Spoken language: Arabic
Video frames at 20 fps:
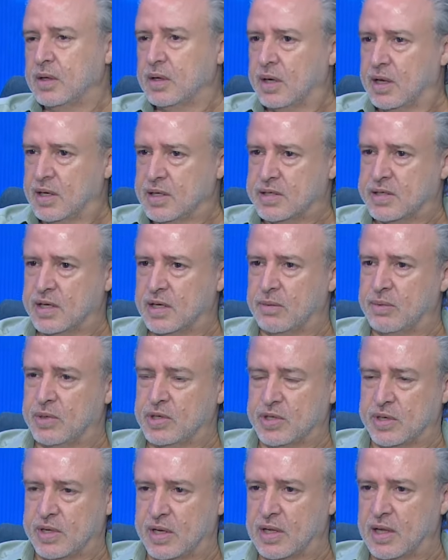خاصة
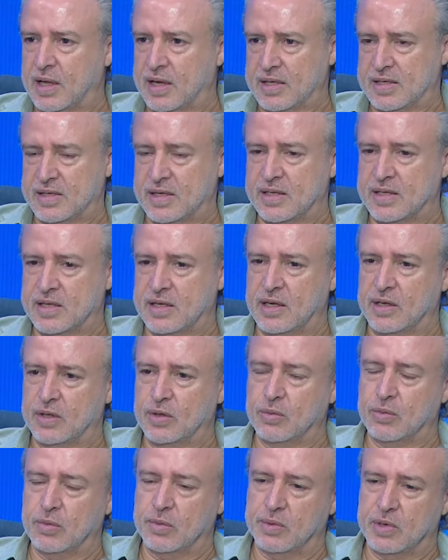البشرات الحساسة
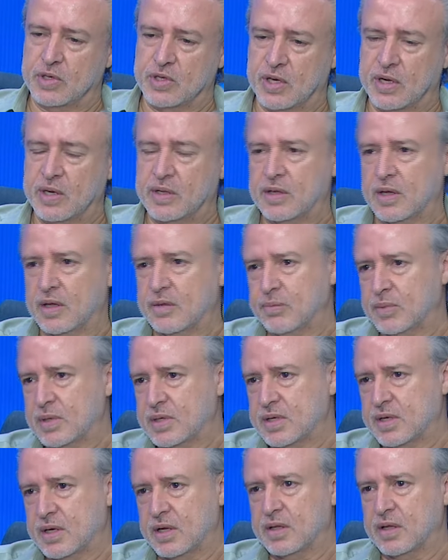لأنه مباشرة
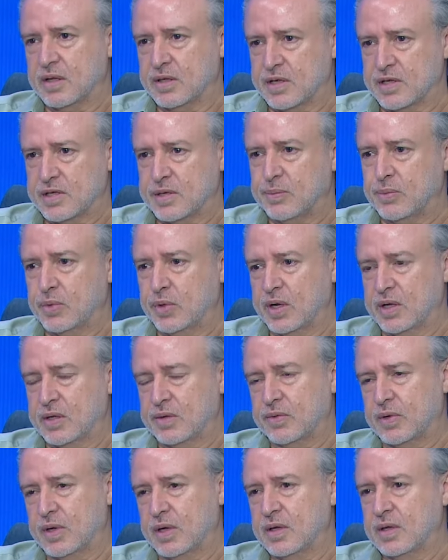بصير عندنا نعم. تصبغات
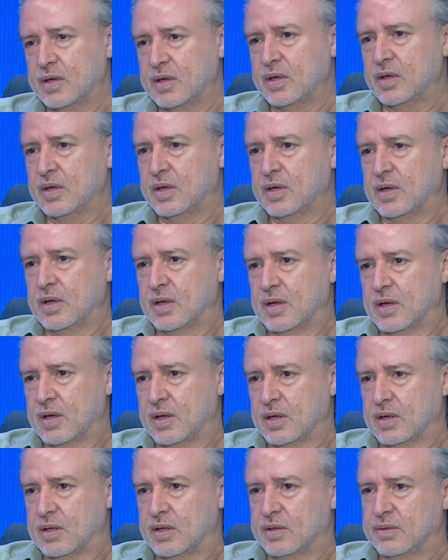فيها نعم
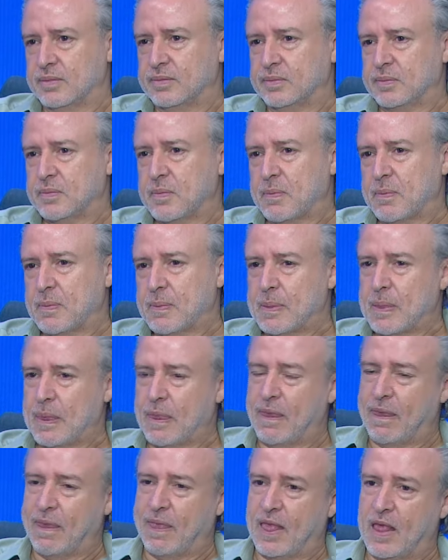البوتوكس
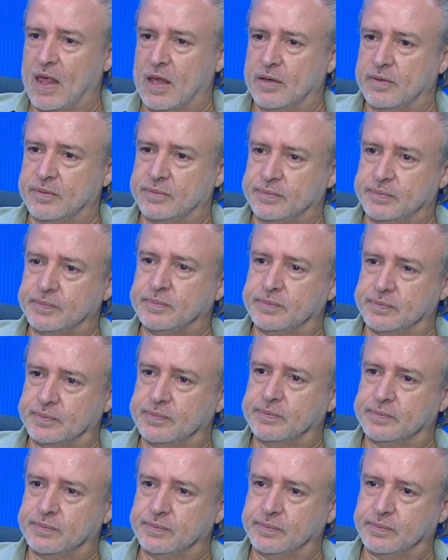والفيلر
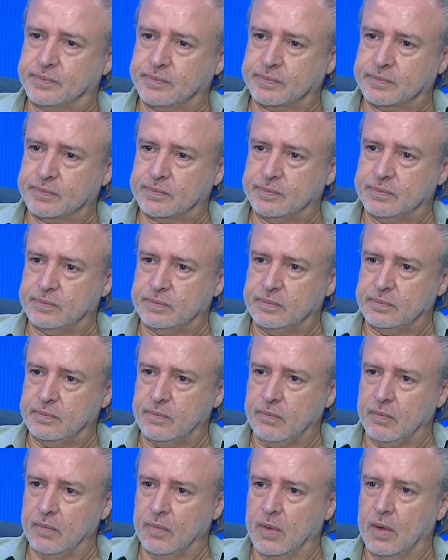بعد فصل الصيف
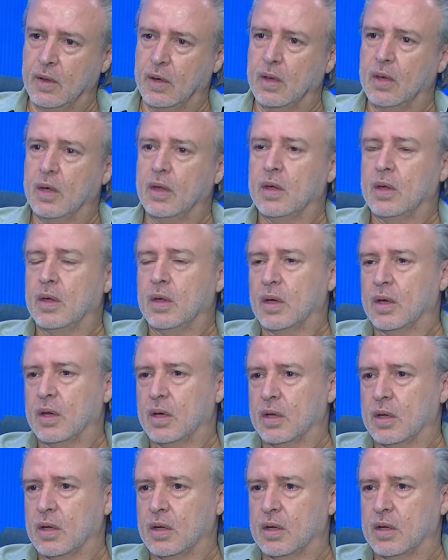ولا قبل فصل
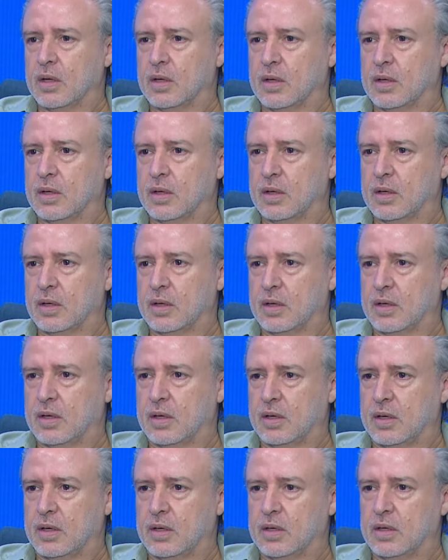الصيف ورح نشوف بعض
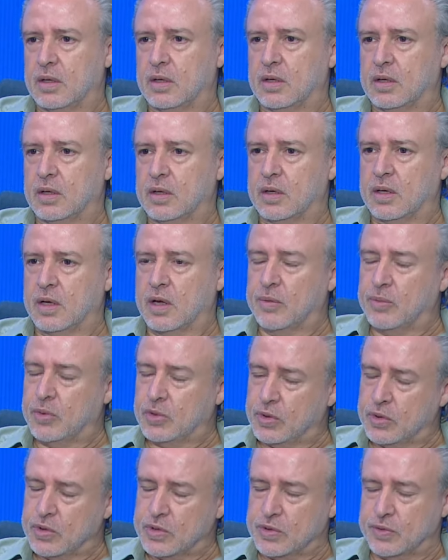الصور نحن قدامنا إيه.
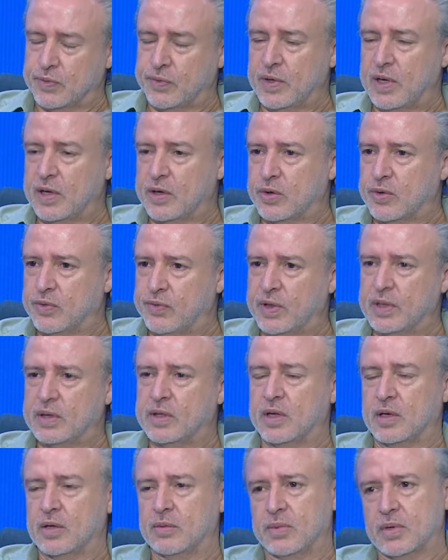كبوتوكس وفيلر
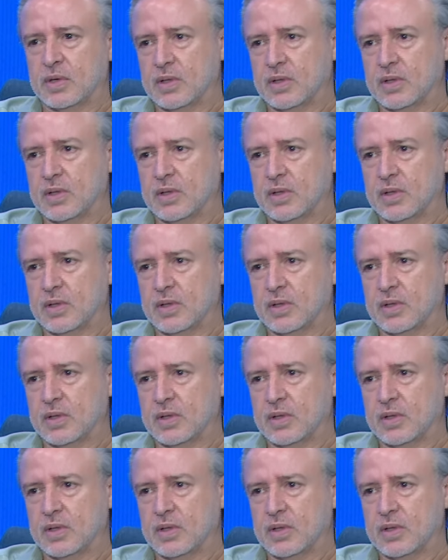يفضل